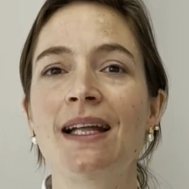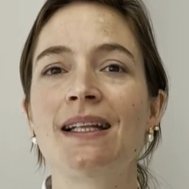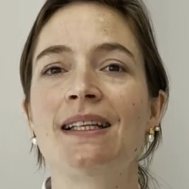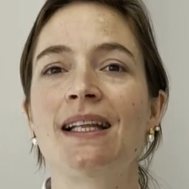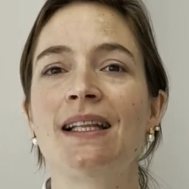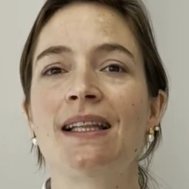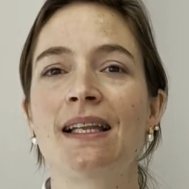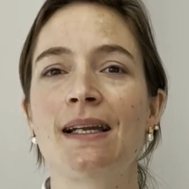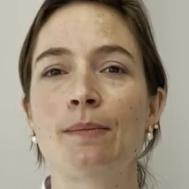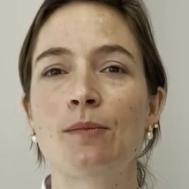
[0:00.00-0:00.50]

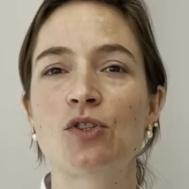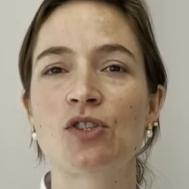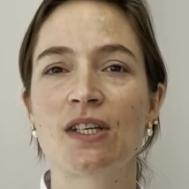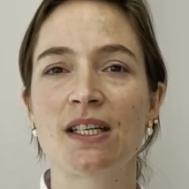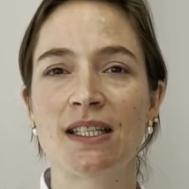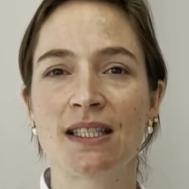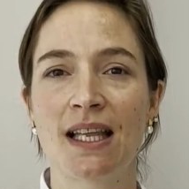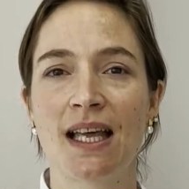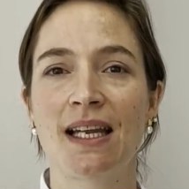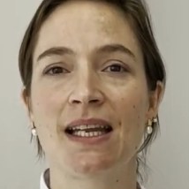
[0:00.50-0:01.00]
tendremos que
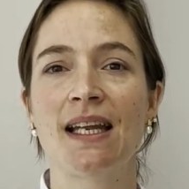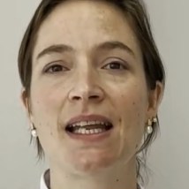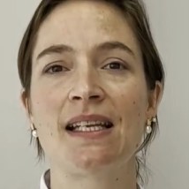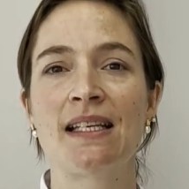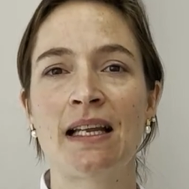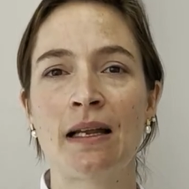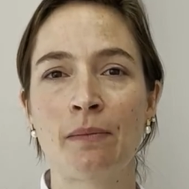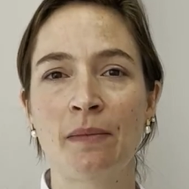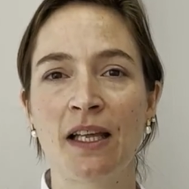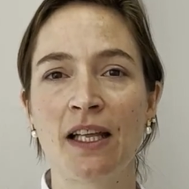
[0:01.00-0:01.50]
estar en
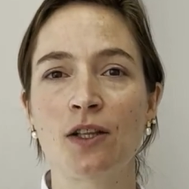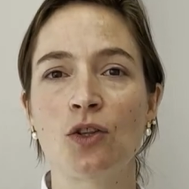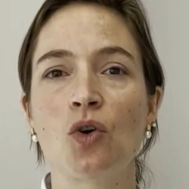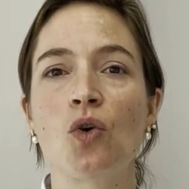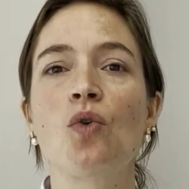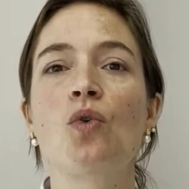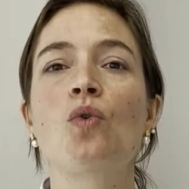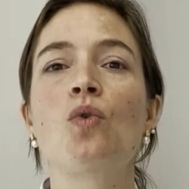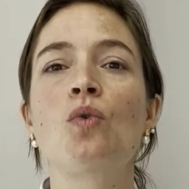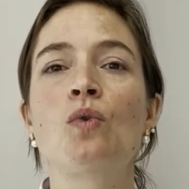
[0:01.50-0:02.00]

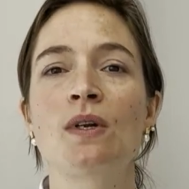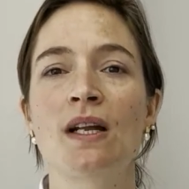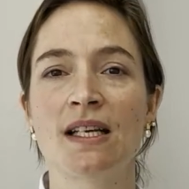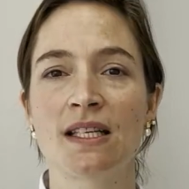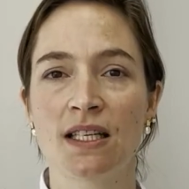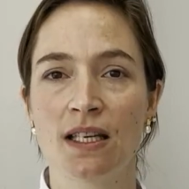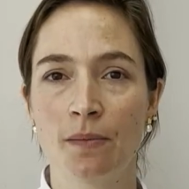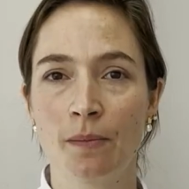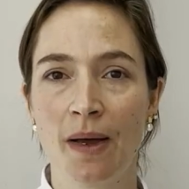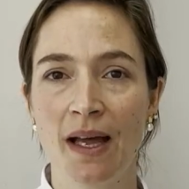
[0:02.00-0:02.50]
aislamiento una
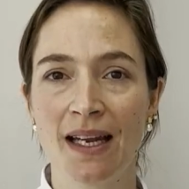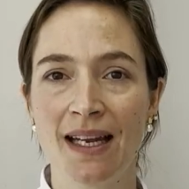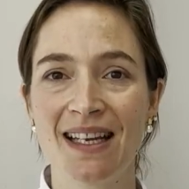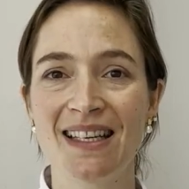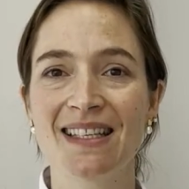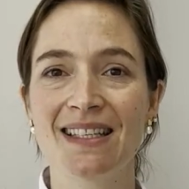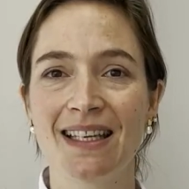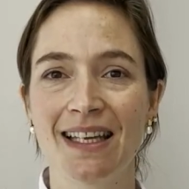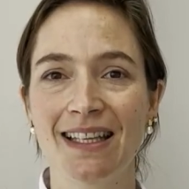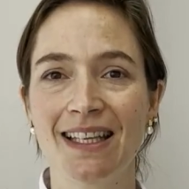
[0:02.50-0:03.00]

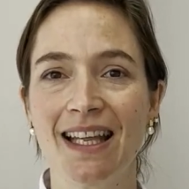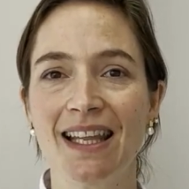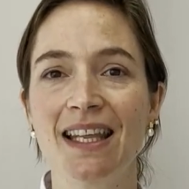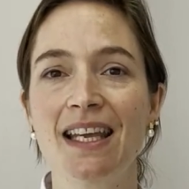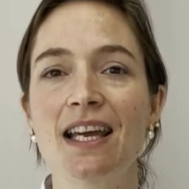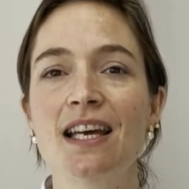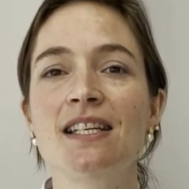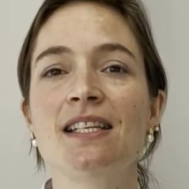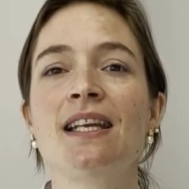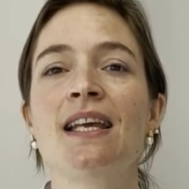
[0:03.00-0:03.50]
semana, siete
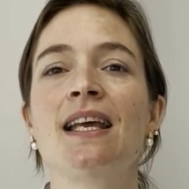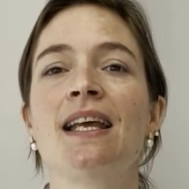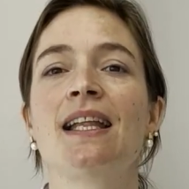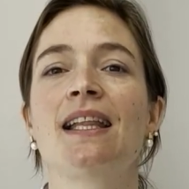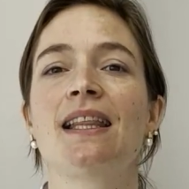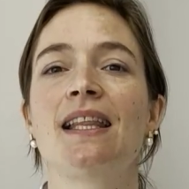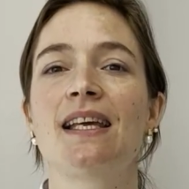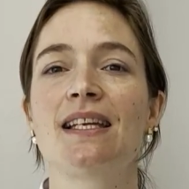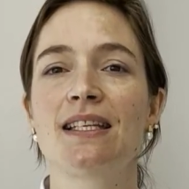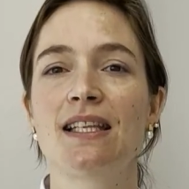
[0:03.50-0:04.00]
días
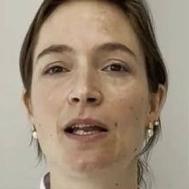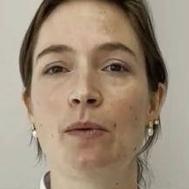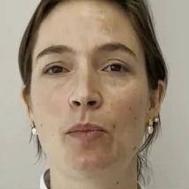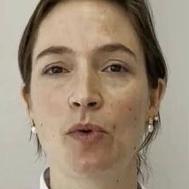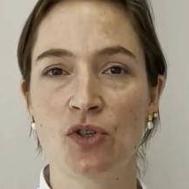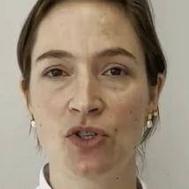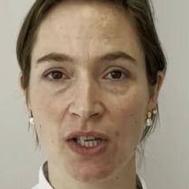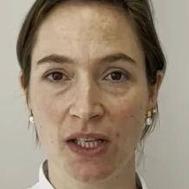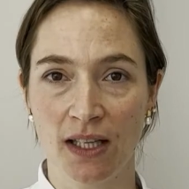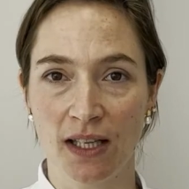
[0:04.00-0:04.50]
desde el
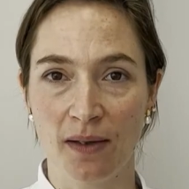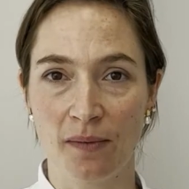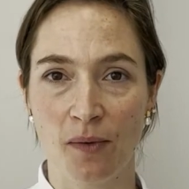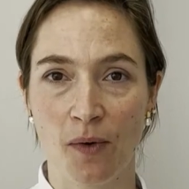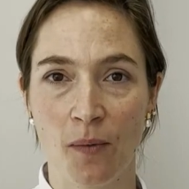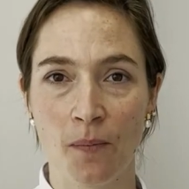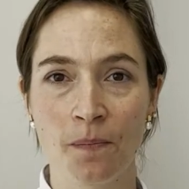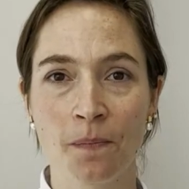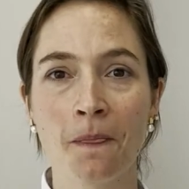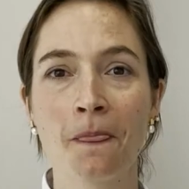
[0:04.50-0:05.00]

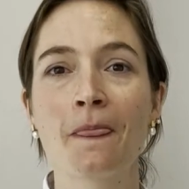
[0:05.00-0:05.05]
positivo.